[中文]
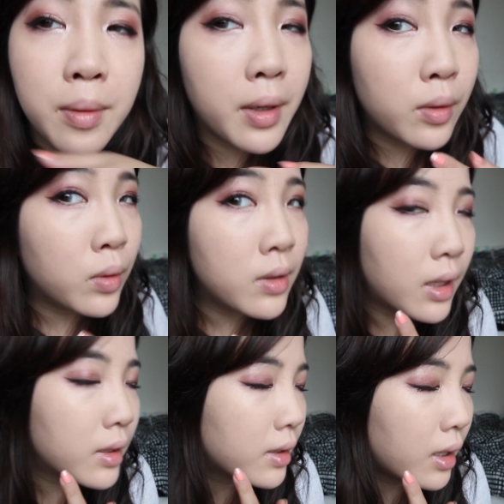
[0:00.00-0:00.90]
这边晕
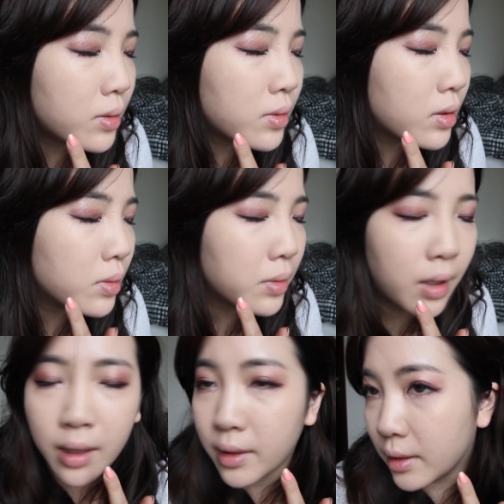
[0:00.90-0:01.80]
染的感觉就不
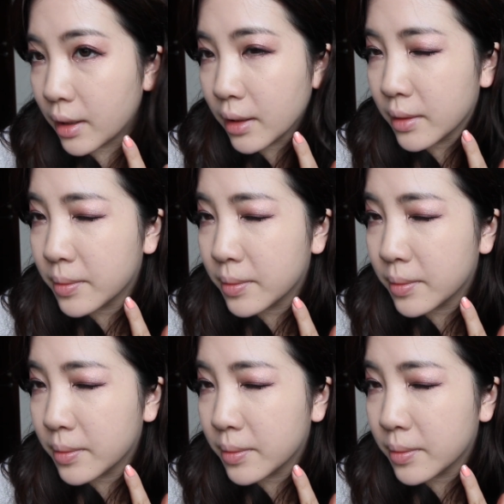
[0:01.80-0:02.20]
太一样，